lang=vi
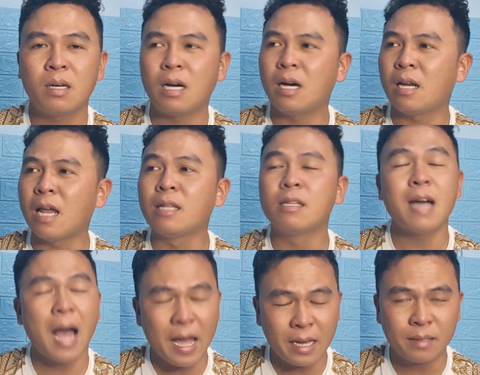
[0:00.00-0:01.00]
à, lần thứ
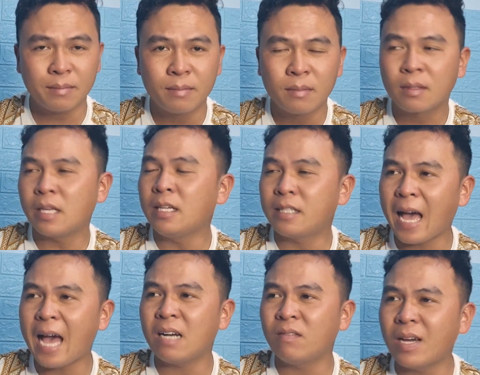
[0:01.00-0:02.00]
hai á thì
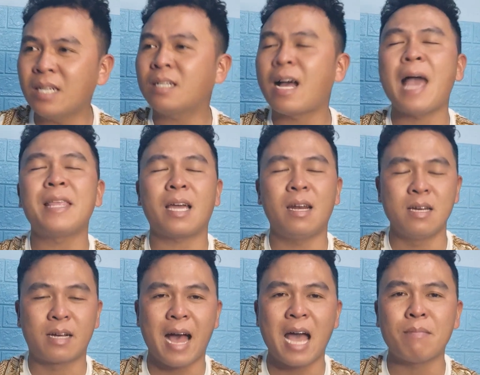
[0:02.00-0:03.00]
Trang vẫn khai cái
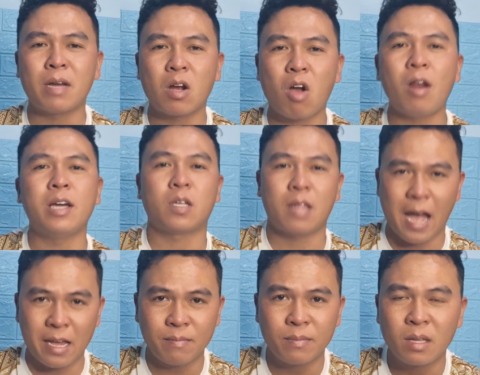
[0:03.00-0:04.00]
lời khai mà nó có lợi cho
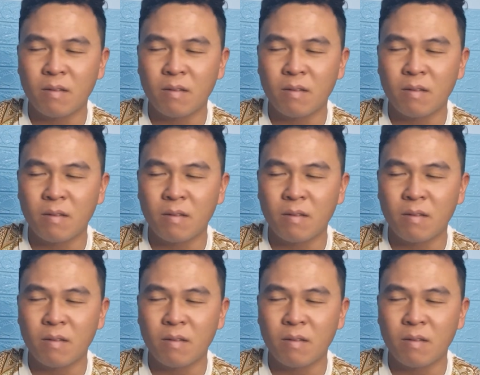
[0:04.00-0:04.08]
Thái